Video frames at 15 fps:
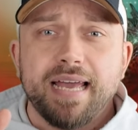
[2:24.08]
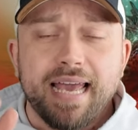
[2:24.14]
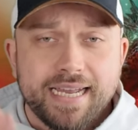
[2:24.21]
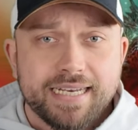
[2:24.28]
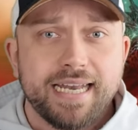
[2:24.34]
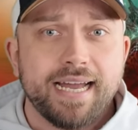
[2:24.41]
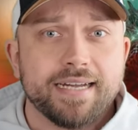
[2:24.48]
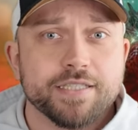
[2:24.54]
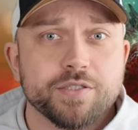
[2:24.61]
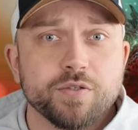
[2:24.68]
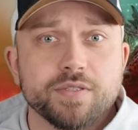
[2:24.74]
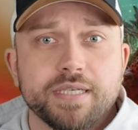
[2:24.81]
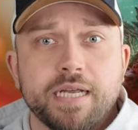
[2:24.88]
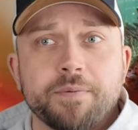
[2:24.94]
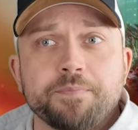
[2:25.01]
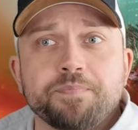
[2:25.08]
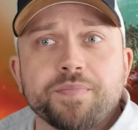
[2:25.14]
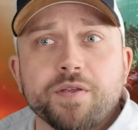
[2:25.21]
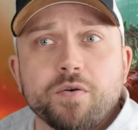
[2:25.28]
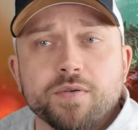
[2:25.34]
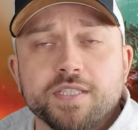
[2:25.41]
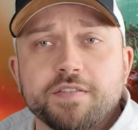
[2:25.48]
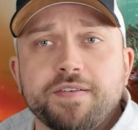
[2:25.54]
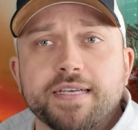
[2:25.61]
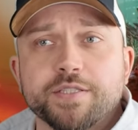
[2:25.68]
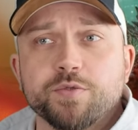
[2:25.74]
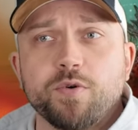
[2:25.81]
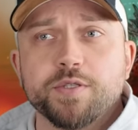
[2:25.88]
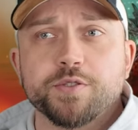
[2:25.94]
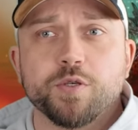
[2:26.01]
erklärt und eben uns
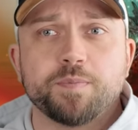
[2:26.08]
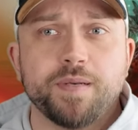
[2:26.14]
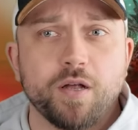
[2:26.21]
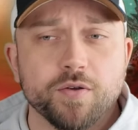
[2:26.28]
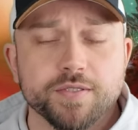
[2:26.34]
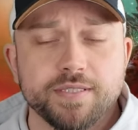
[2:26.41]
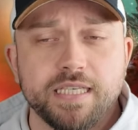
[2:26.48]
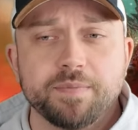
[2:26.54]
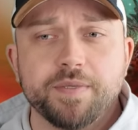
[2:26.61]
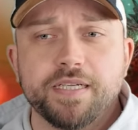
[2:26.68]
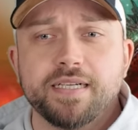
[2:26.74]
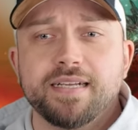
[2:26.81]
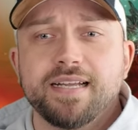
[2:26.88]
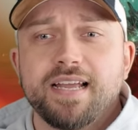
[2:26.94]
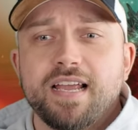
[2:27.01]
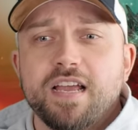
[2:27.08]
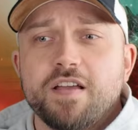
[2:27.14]
versucht, so plausibel